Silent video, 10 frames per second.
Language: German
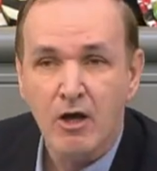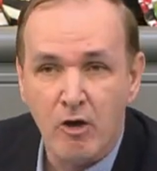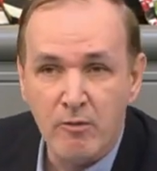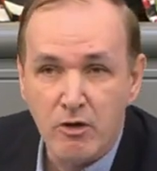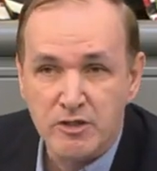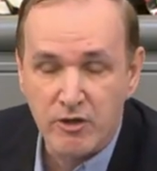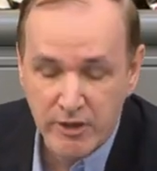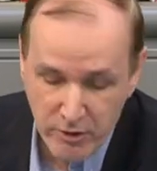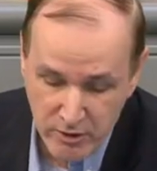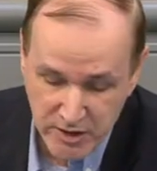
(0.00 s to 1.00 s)
um
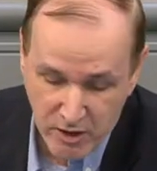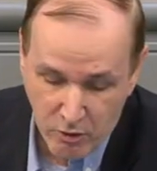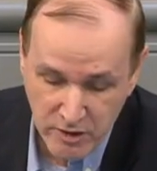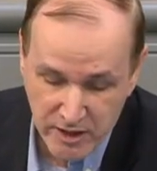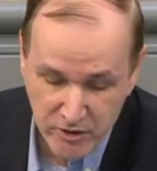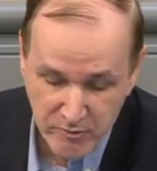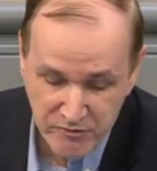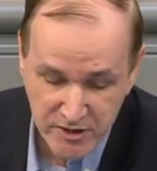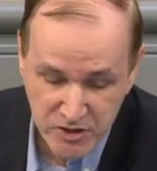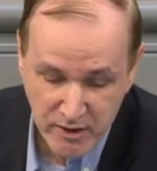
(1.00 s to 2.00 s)
luxuriösere
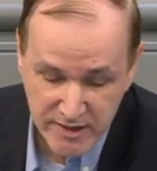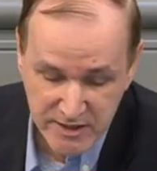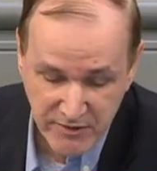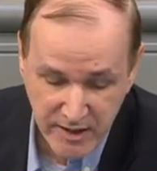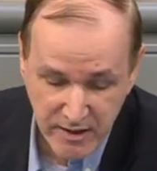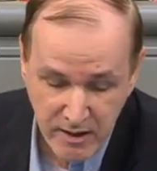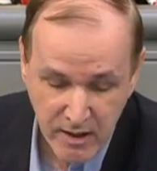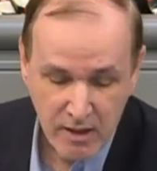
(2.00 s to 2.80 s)
Unterkünfte zu erzwingen?